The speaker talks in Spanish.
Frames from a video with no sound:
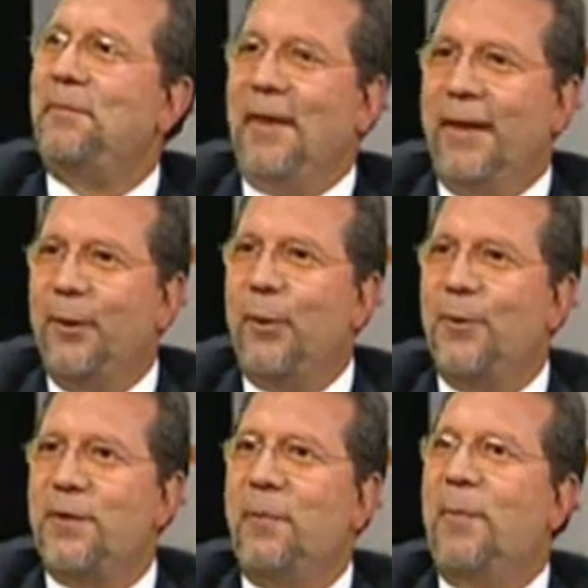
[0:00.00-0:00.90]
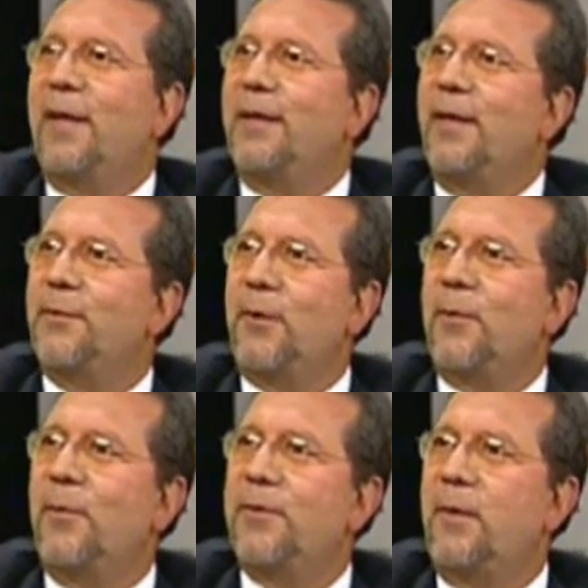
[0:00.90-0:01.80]
Entonces parte de su
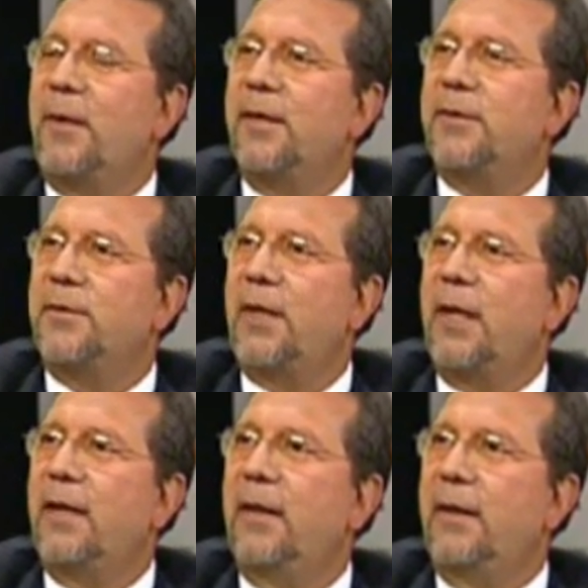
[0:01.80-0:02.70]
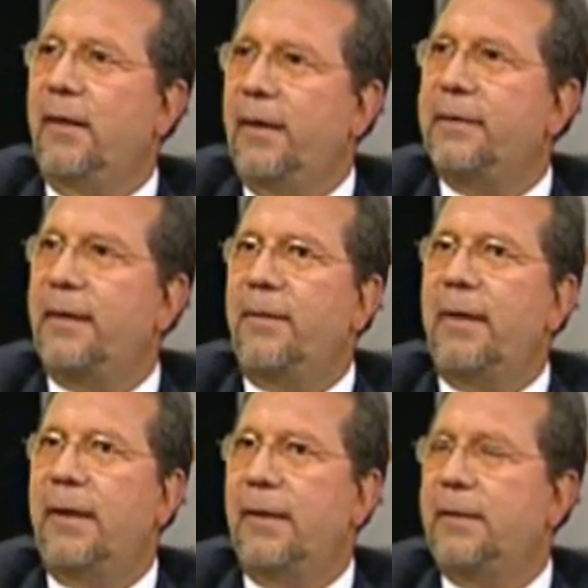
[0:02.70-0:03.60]
responsabilidad social es
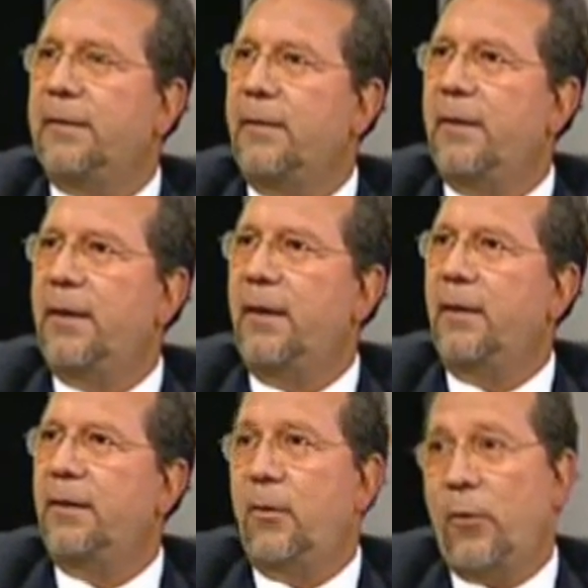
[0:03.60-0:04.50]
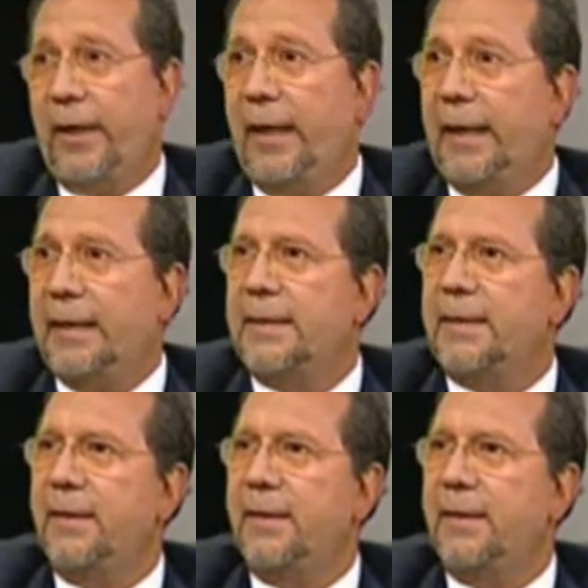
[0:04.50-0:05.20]
trabajar a través de, de ONGs.